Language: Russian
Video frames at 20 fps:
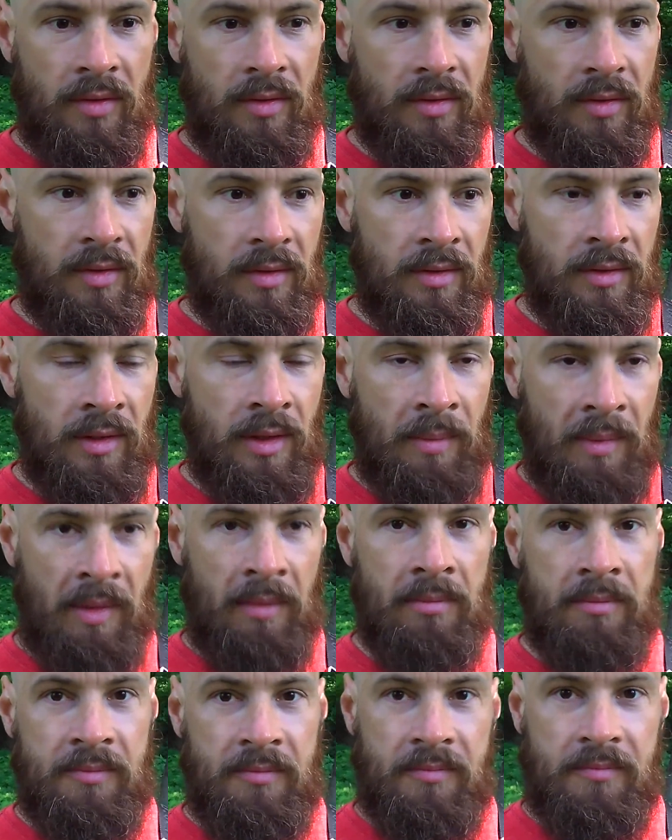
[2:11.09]
и я
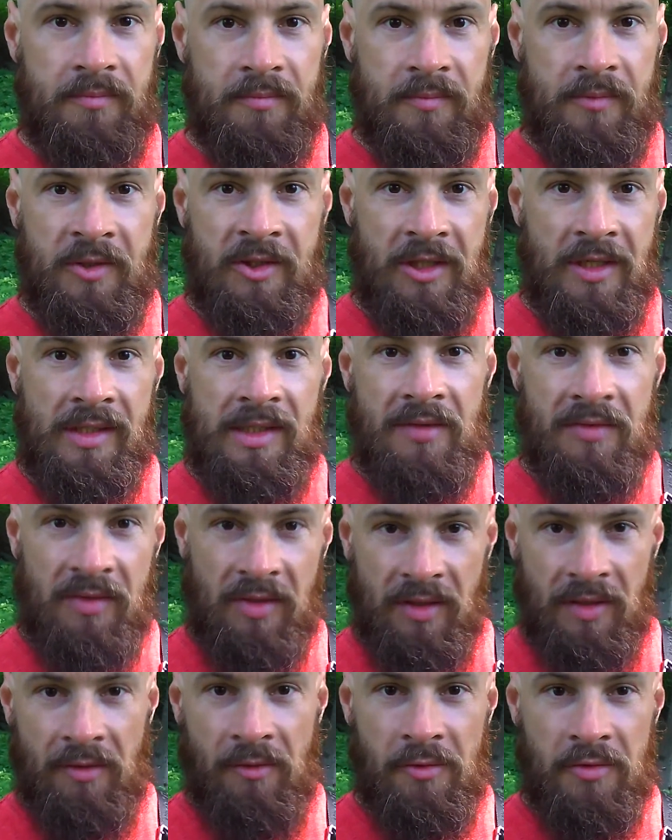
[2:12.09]
прям счастлив
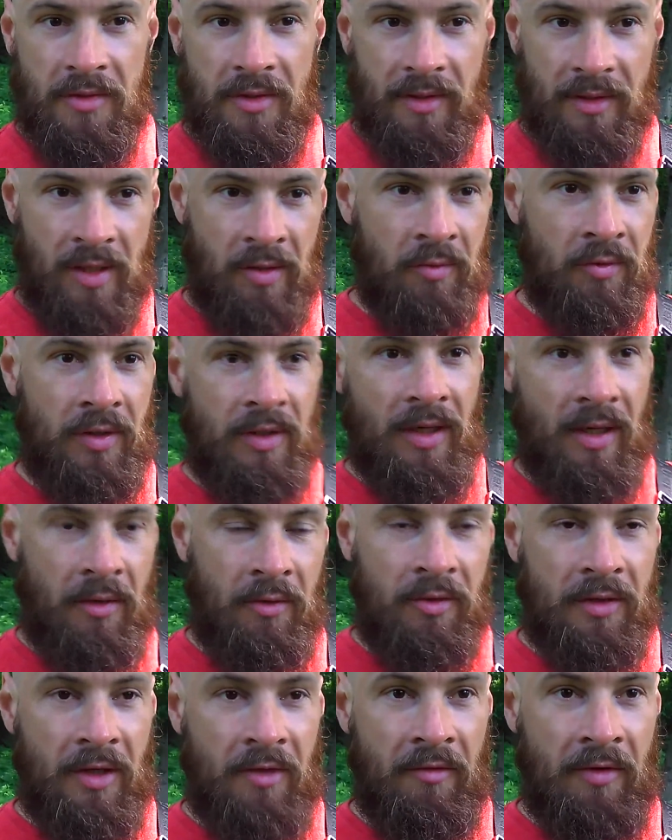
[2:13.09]
становлюсь на какое-то
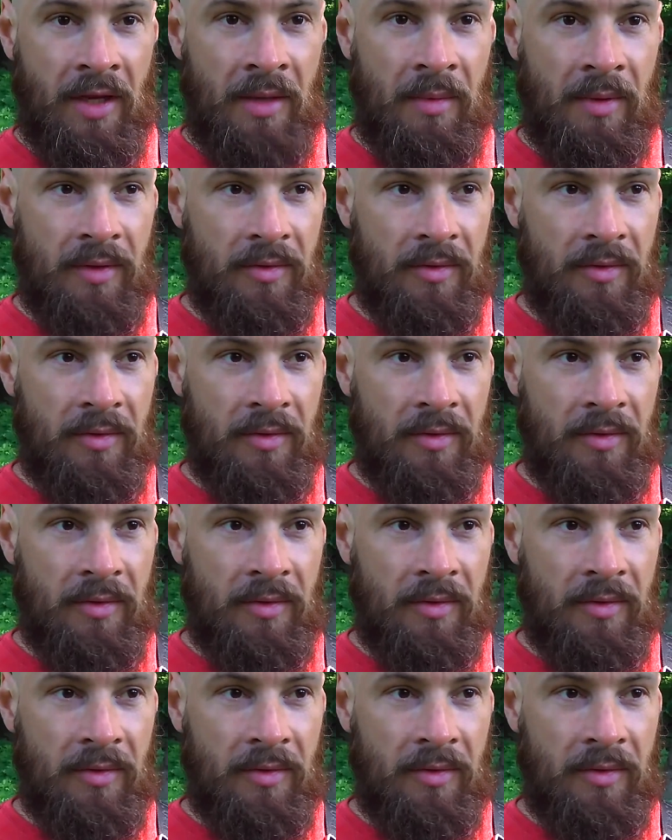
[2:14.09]
короткое время.